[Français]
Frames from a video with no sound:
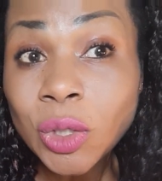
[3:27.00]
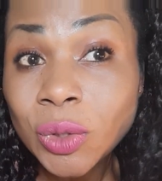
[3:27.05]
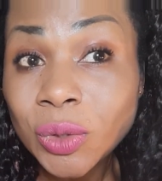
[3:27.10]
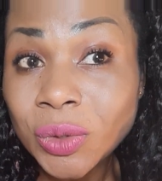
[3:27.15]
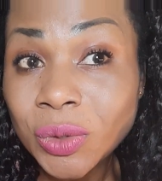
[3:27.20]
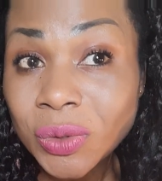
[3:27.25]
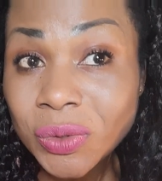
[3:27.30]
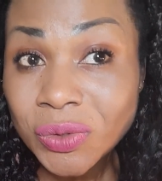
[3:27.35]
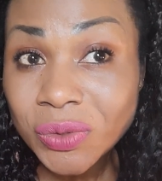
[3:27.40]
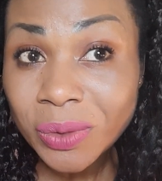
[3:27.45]

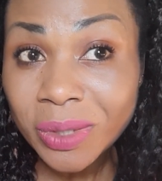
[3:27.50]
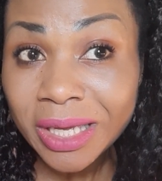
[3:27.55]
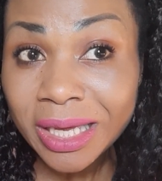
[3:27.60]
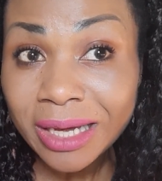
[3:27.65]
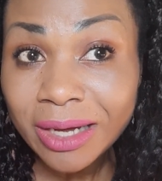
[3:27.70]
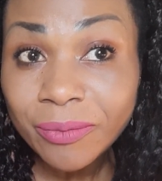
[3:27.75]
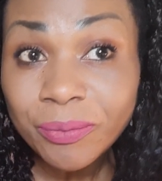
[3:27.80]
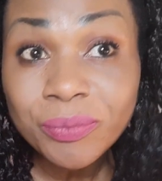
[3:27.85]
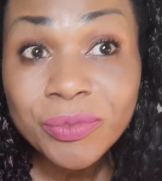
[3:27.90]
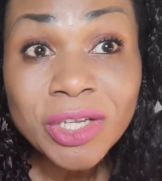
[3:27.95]
dans ce
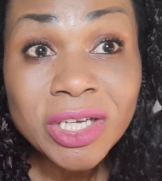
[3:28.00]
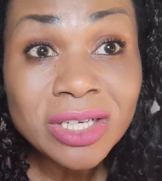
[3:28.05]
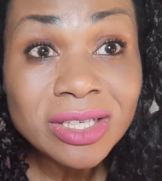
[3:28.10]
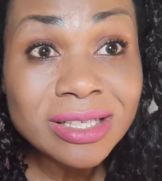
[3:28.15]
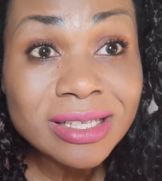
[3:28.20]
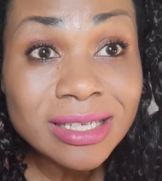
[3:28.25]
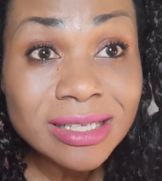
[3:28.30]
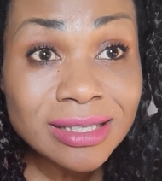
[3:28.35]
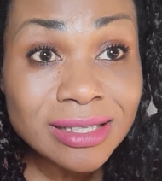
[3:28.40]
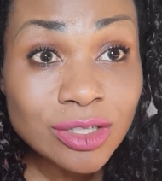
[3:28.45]
cas,
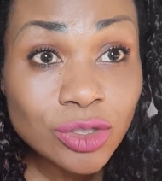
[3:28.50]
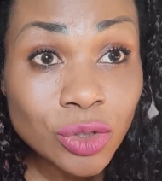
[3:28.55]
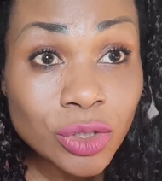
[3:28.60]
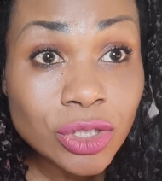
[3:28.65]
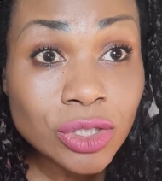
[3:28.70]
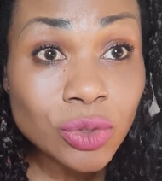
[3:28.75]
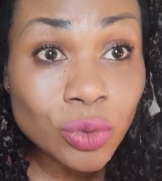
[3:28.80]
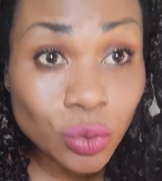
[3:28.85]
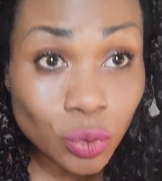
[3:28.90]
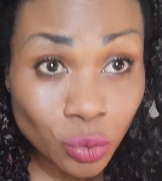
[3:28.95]
n'hésitez
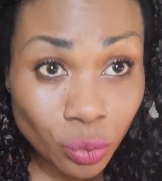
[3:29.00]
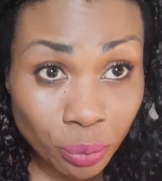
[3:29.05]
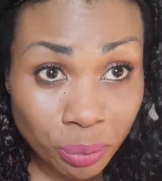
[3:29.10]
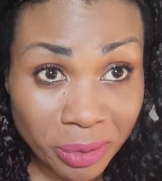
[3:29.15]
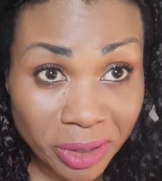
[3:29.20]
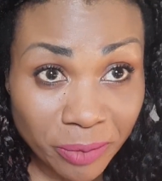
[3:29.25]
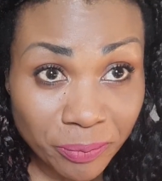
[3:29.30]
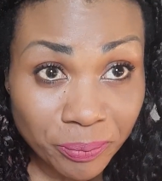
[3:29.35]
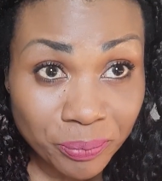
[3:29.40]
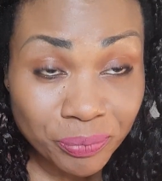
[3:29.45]
surtout
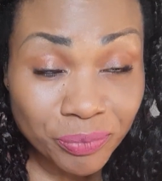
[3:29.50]
pas